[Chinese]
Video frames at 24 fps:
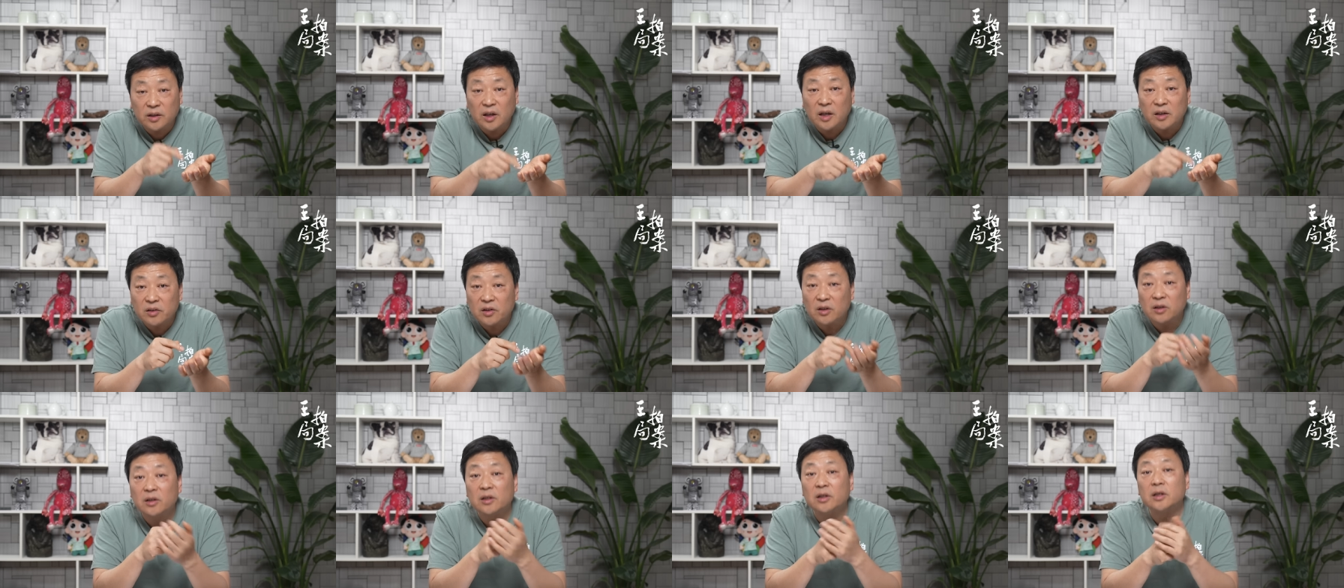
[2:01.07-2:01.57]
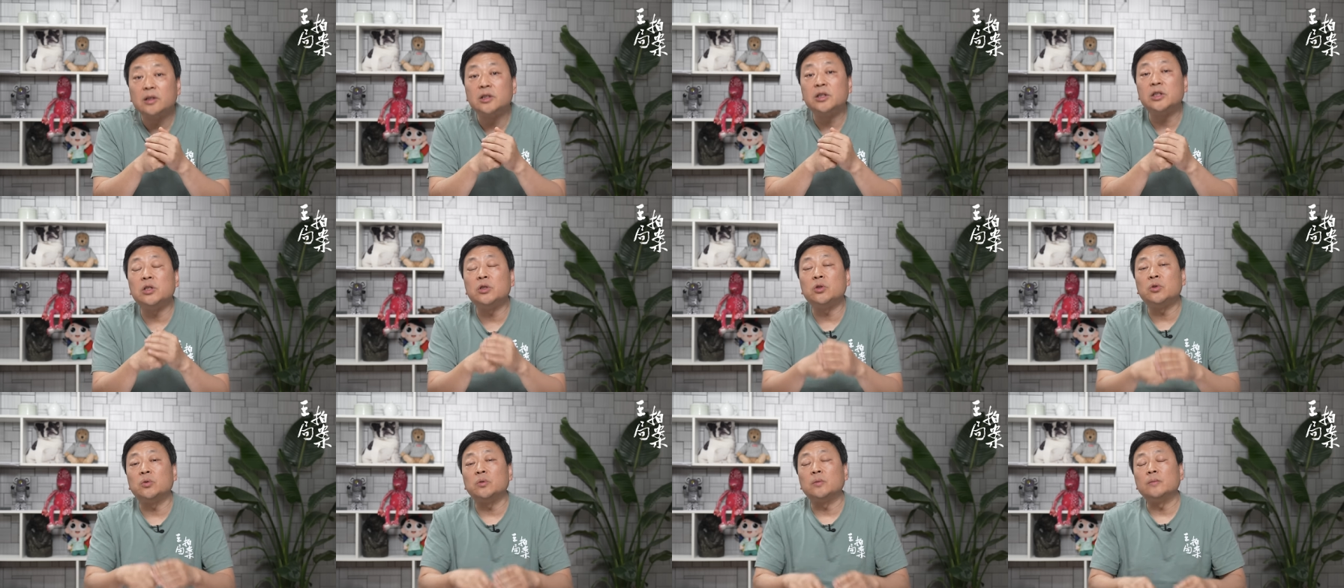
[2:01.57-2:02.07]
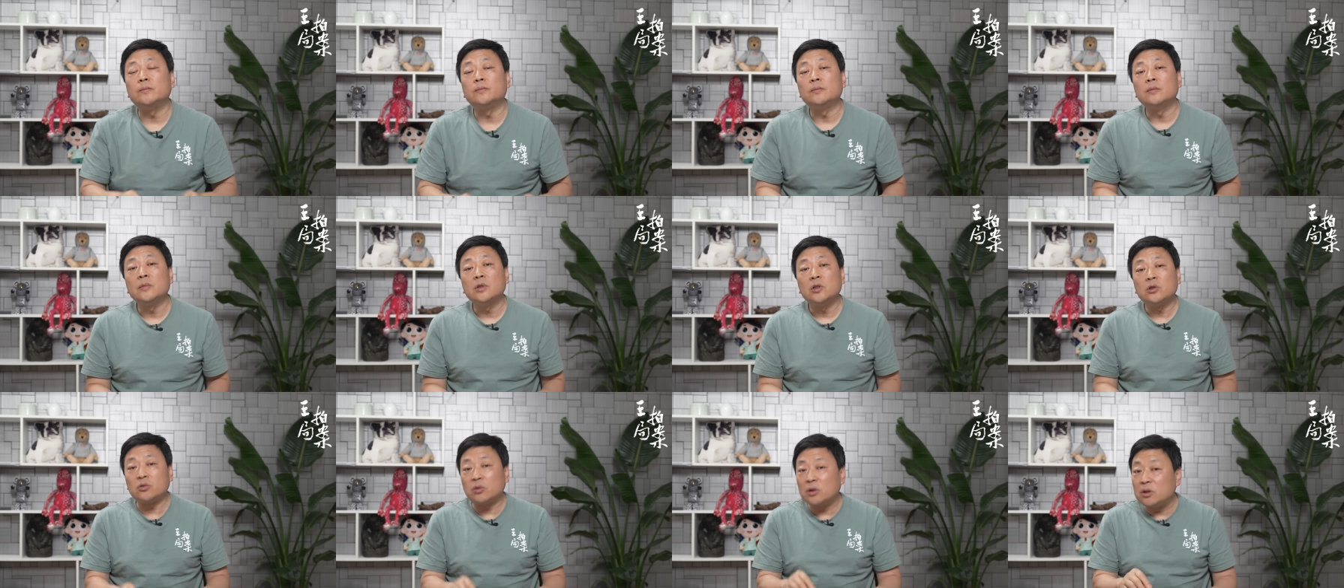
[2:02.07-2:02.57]
奠定了一个基础，
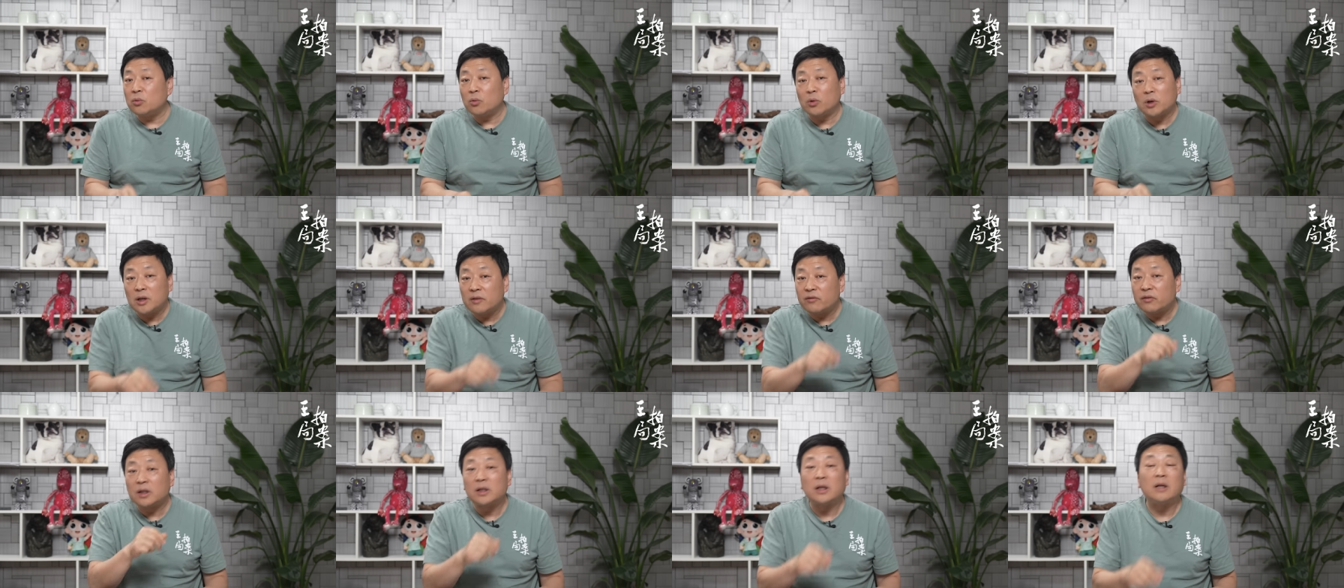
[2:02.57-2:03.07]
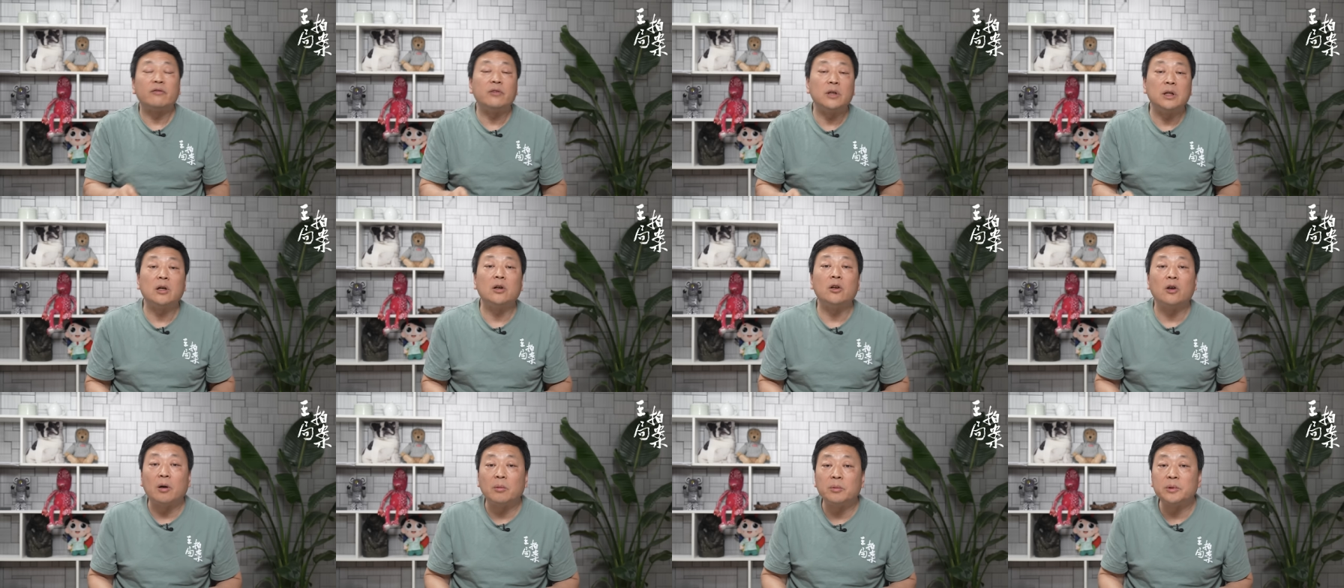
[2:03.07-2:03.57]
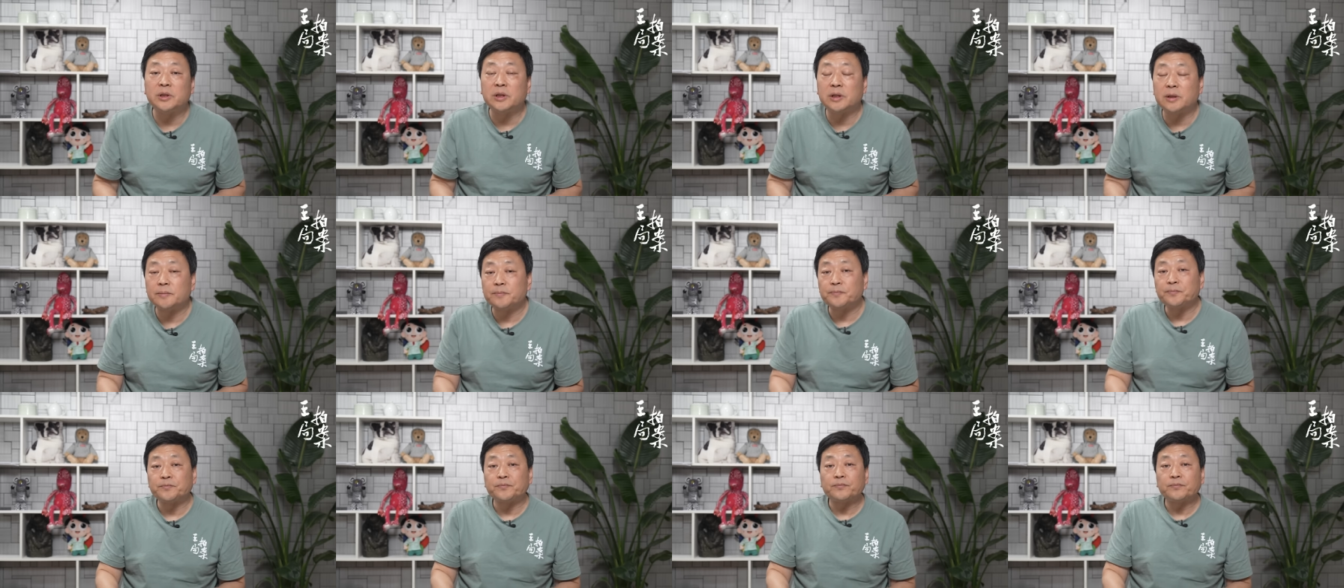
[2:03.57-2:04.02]
所以我认为他非常了不起。